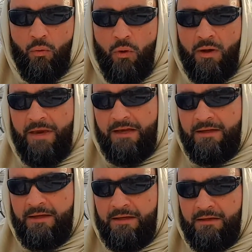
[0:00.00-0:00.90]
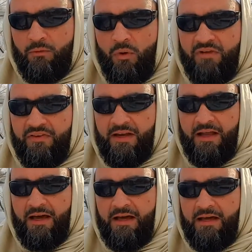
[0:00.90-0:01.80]
ومعنى وفي
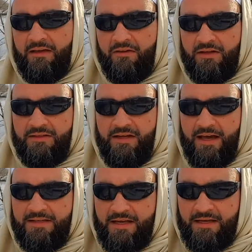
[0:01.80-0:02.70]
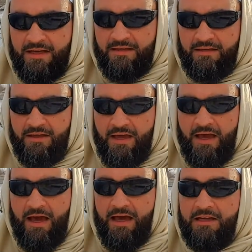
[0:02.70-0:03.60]
الآخرة حسنة
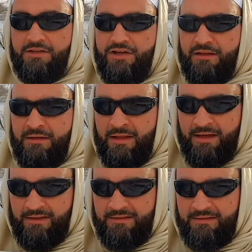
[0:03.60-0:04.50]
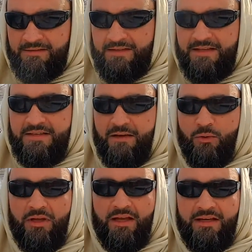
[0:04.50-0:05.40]
الجنة نسأل
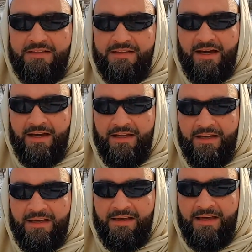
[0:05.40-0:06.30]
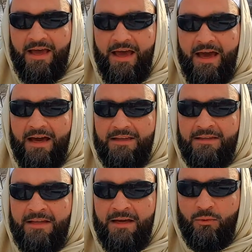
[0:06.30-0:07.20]
الله تعالى
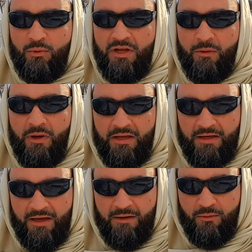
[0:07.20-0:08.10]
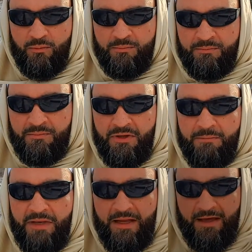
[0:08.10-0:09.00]
أن نكون وإياكم من